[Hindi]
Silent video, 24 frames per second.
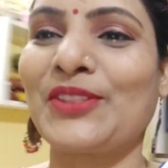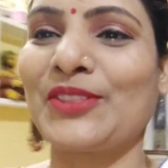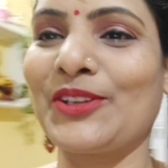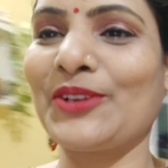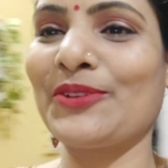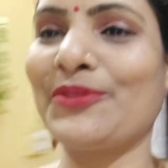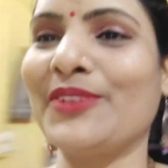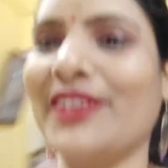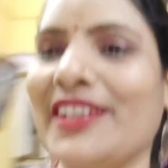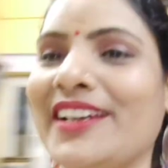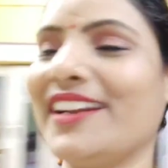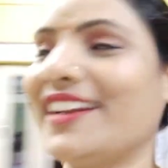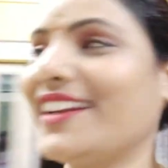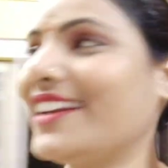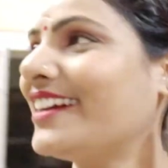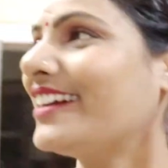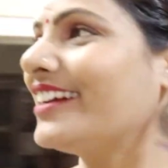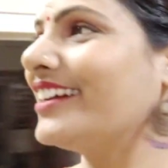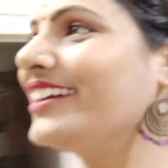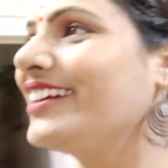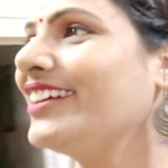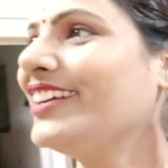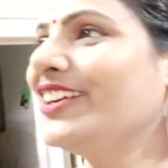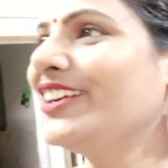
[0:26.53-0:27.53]
तो फिर है
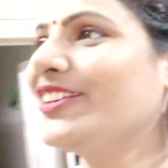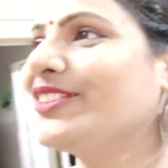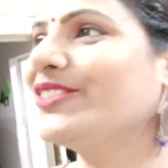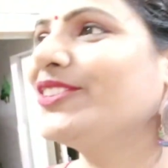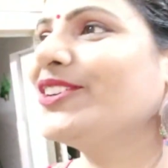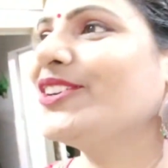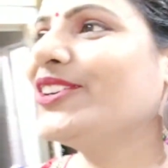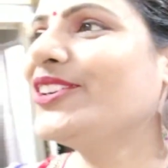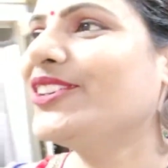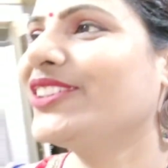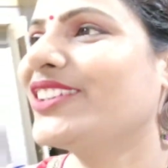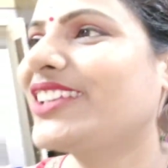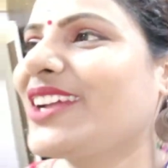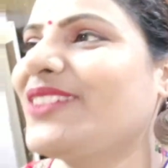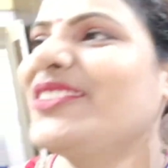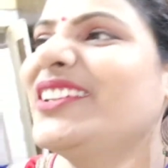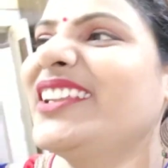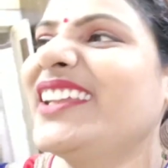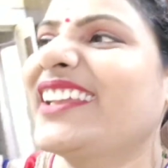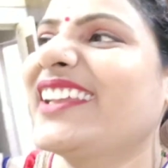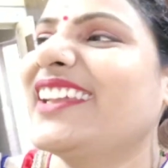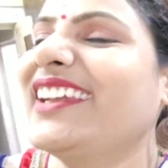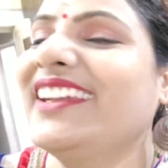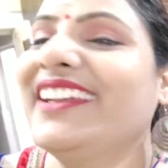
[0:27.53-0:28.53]
ना वो क्या
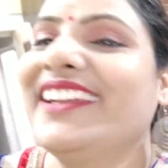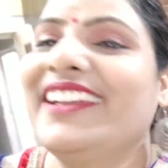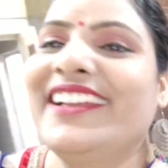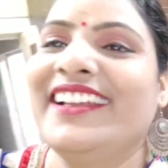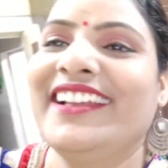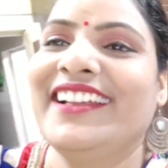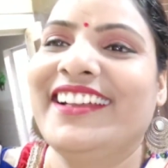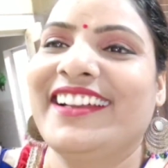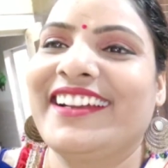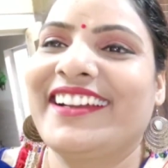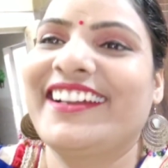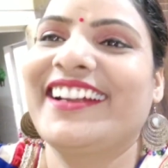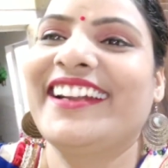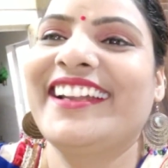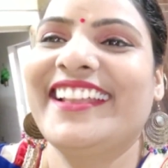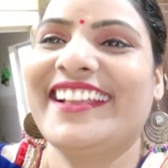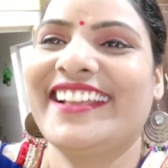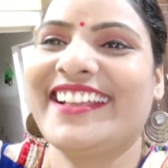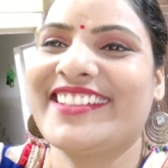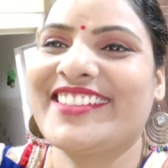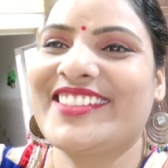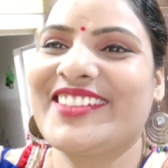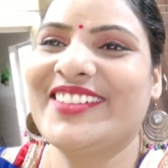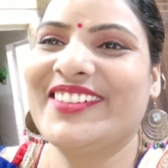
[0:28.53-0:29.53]
बोलेंगे घड़ी
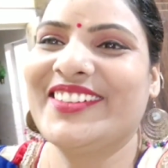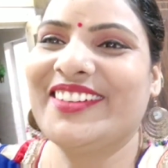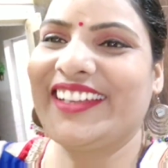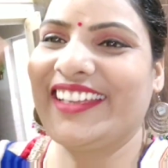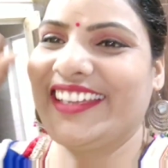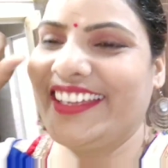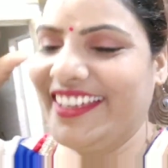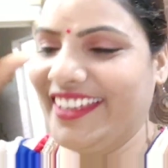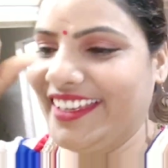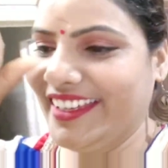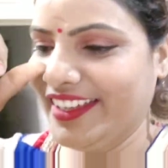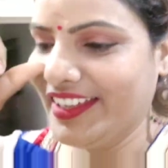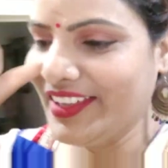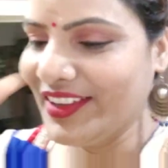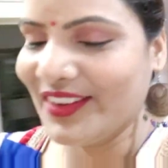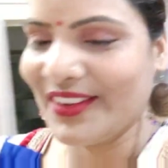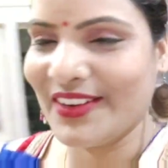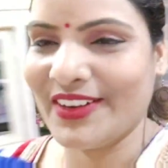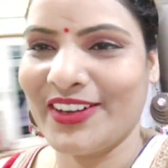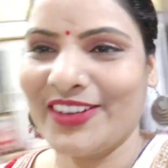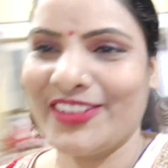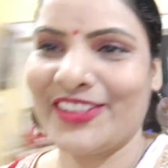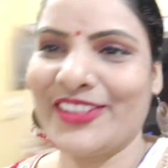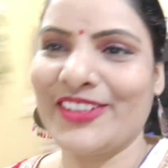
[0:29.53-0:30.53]
कैसे होंगे
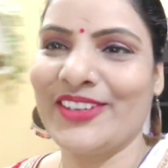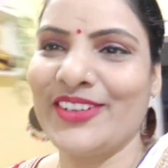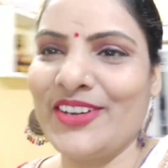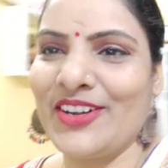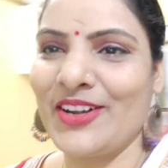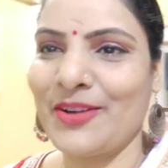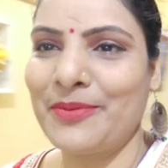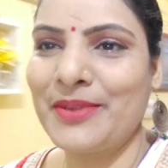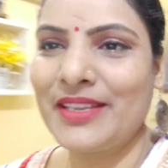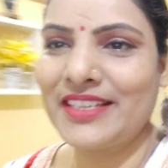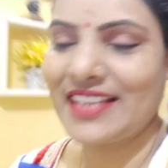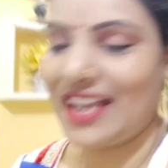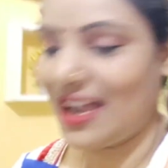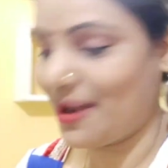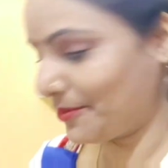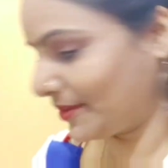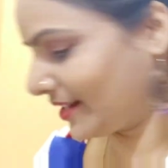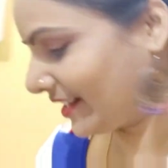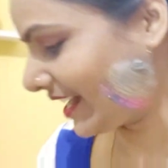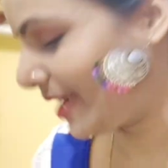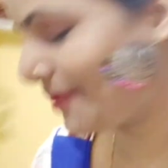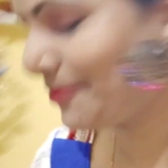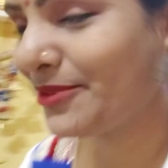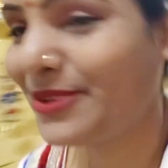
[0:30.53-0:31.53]
और तो अभी शाम
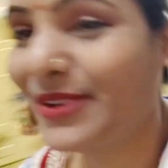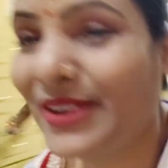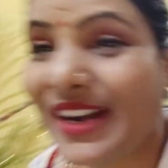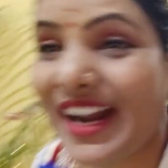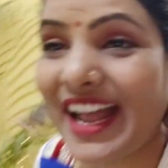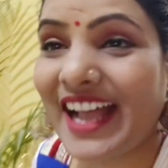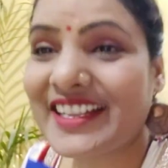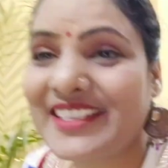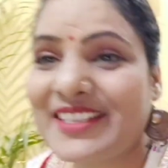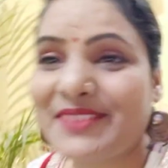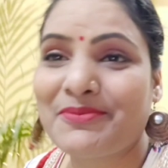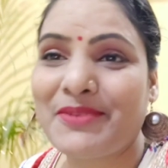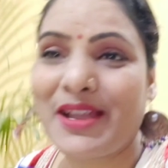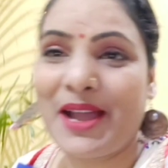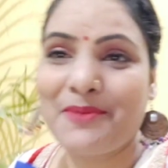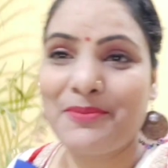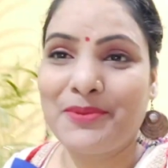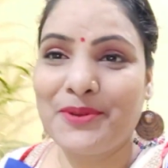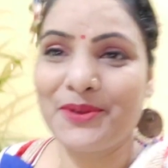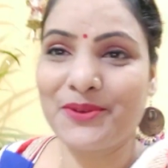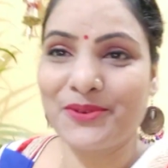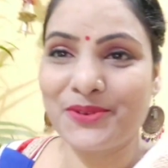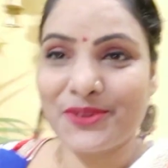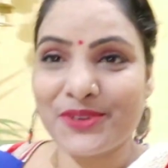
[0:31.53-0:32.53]
का टाइम है और आज मैं
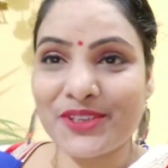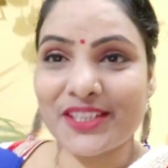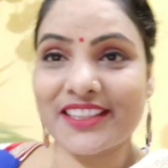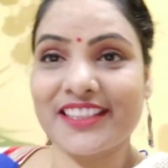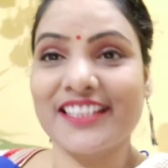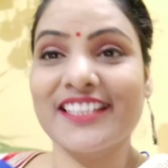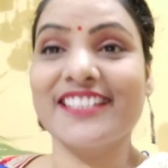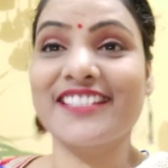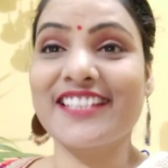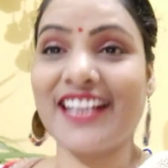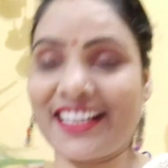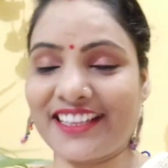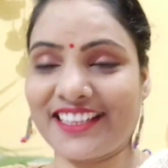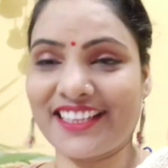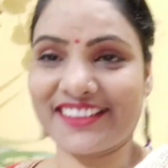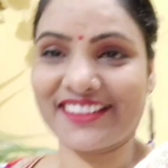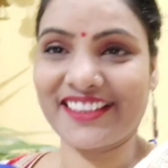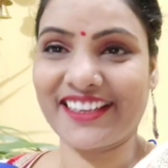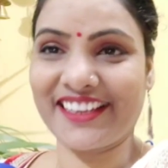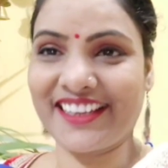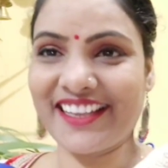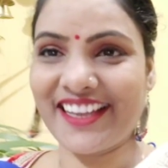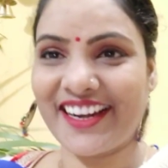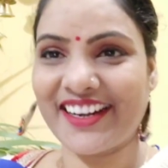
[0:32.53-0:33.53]
आप लोगों को कितनी ज्यादा
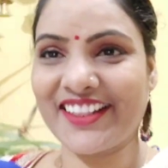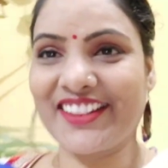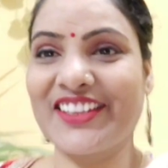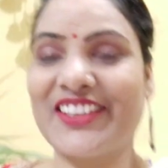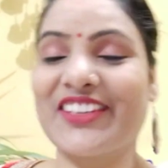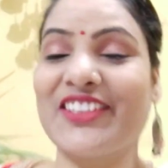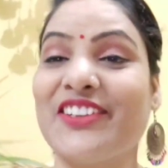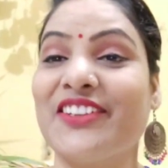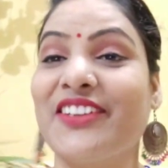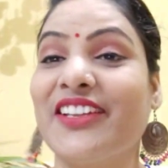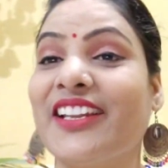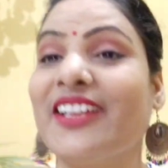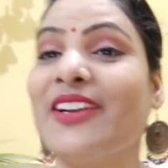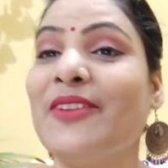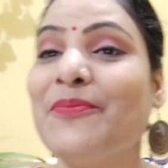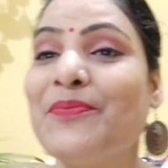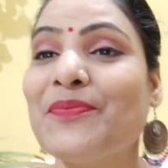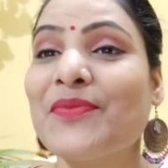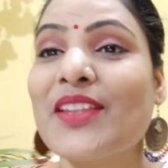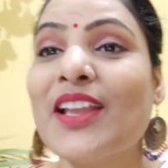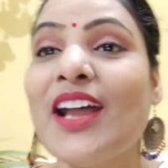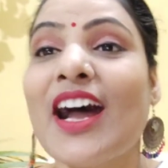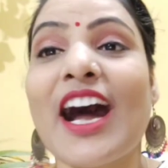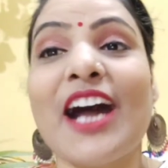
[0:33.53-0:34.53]
तैयार दिख रही है ना
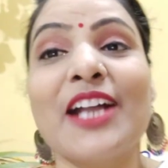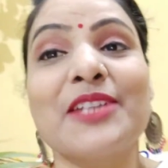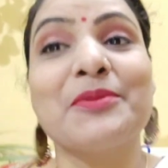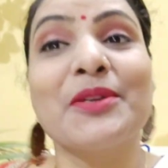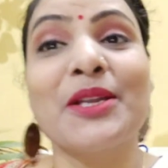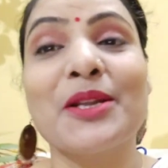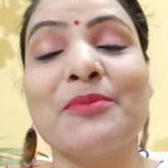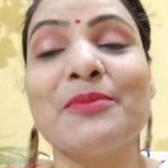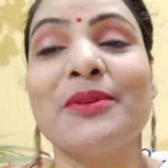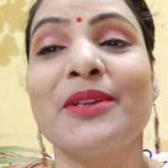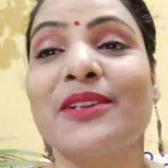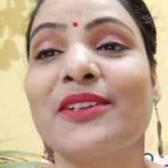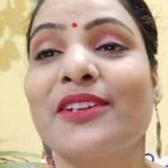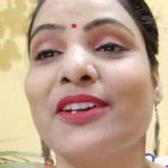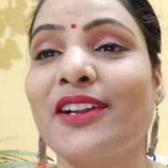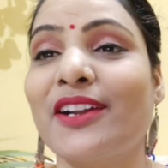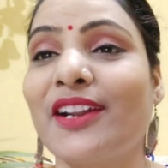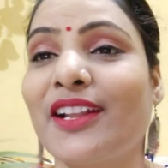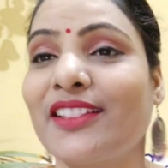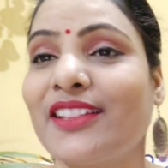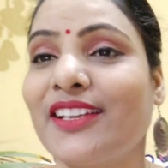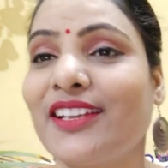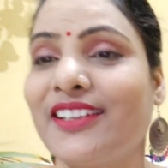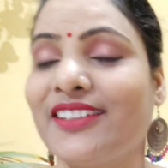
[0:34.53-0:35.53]
आज मेरा मन कर
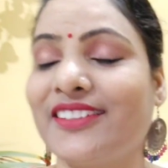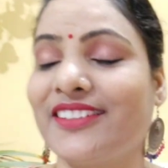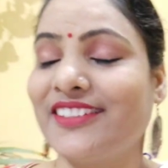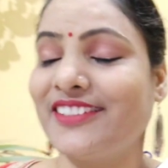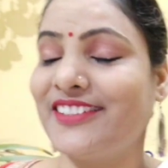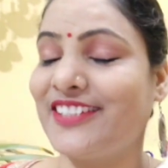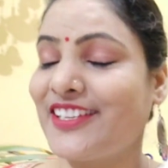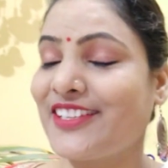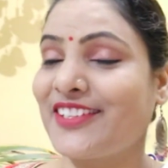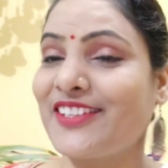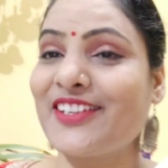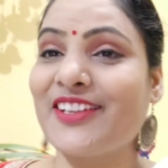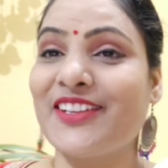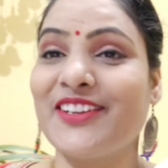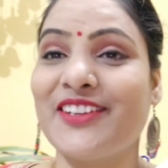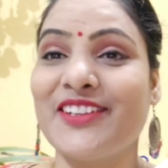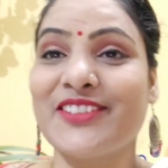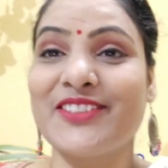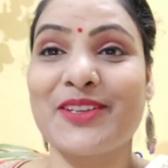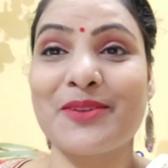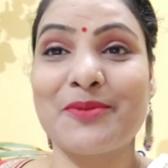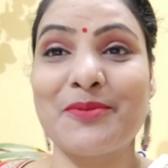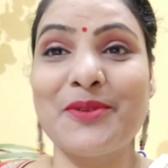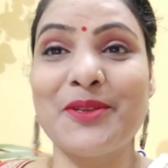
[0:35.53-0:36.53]
रहा था कि जैसे है ना
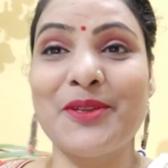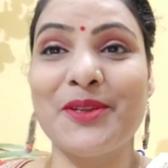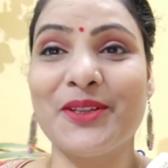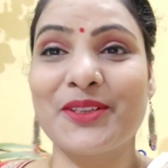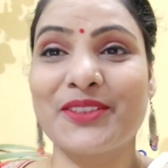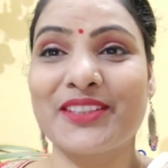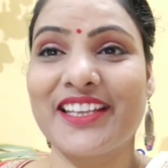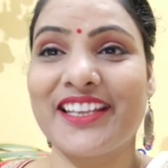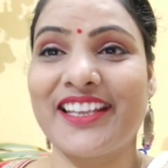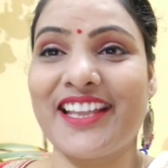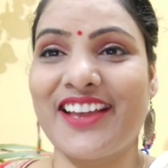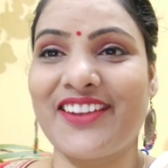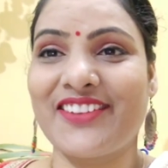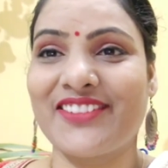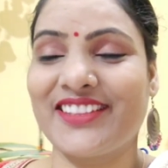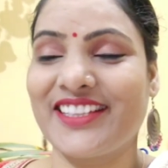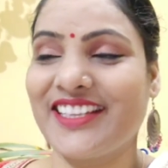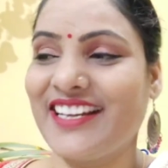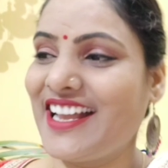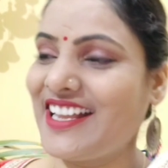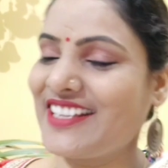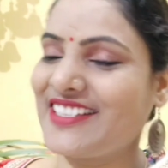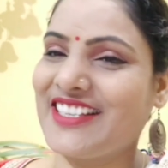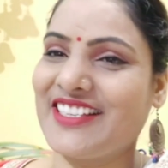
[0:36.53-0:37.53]
सभी लोग तैयार होते
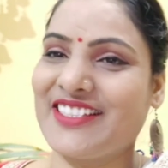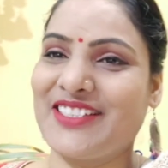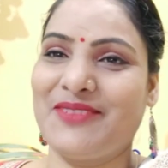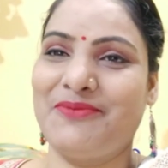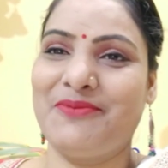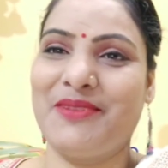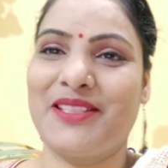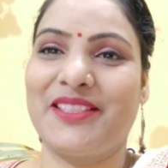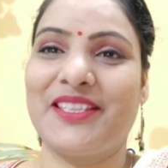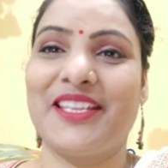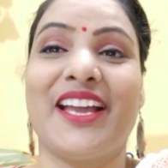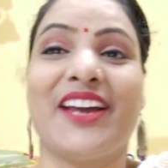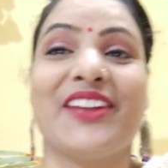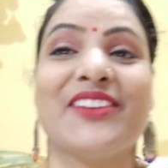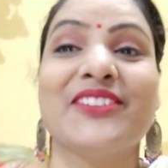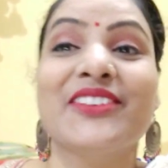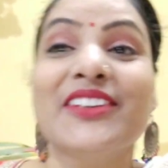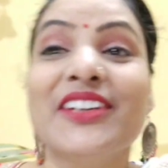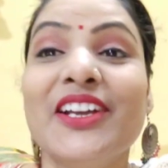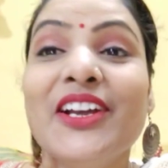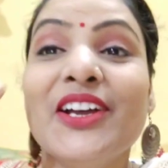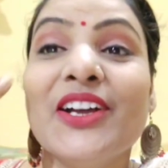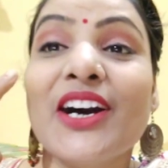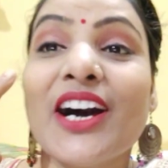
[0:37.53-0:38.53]
हैं ना आज जैसे मैं तैयार हूँ
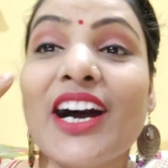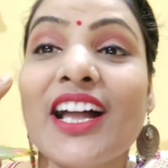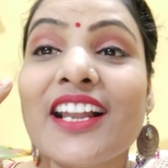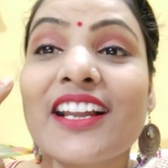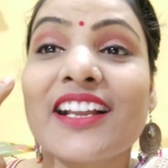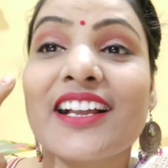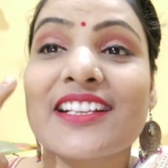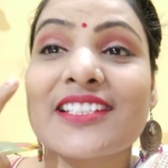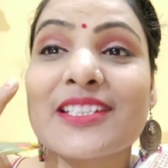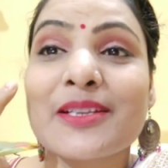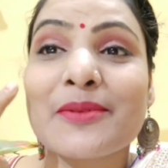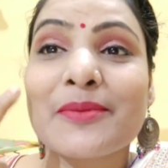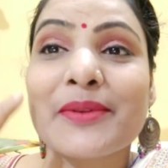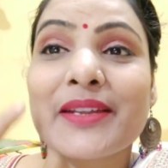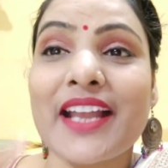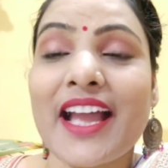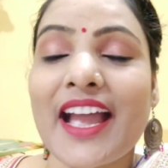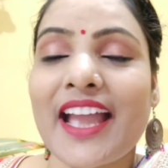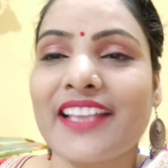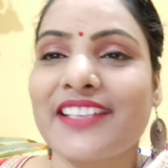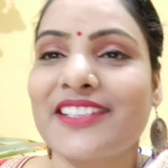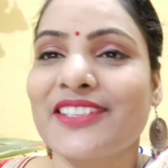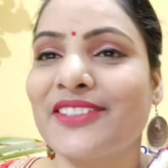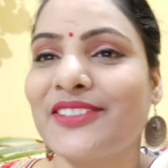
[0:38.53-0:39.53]
हल्का सा मैंने
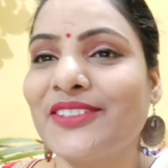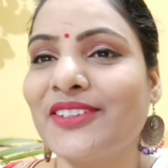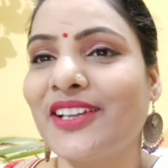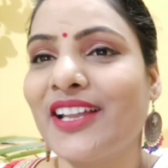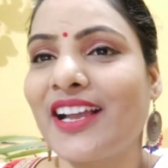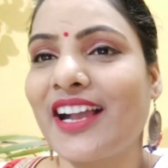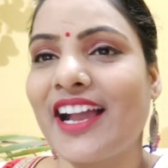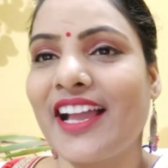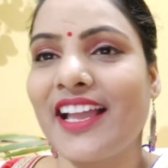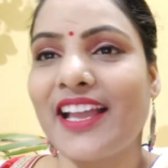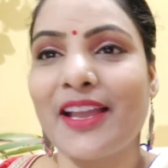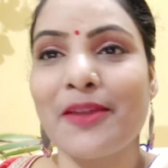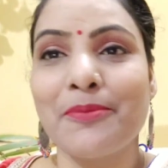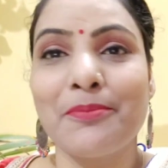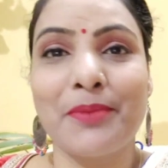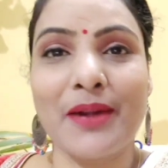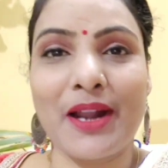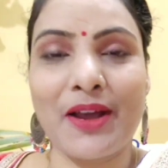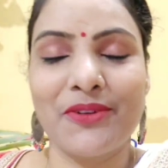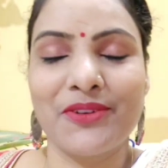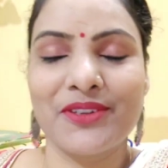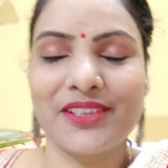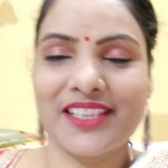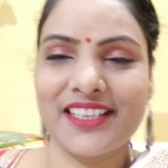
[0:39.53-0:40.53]
आई लगाया है
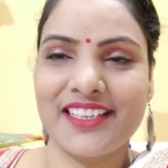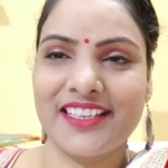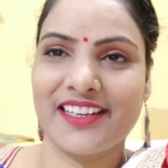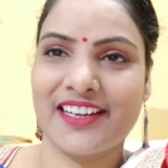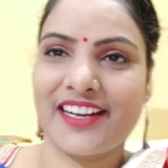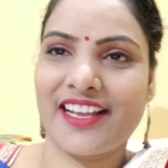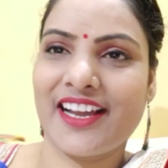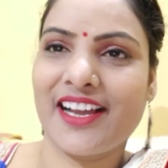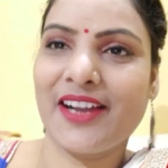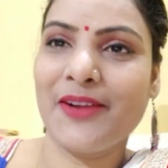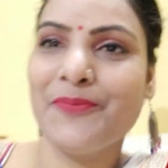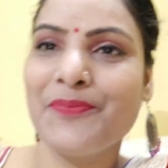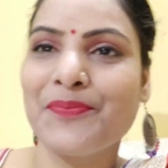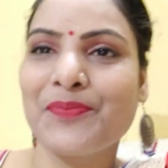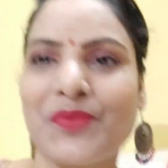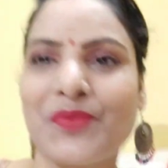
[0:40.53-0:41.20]
ब्राउन कलर का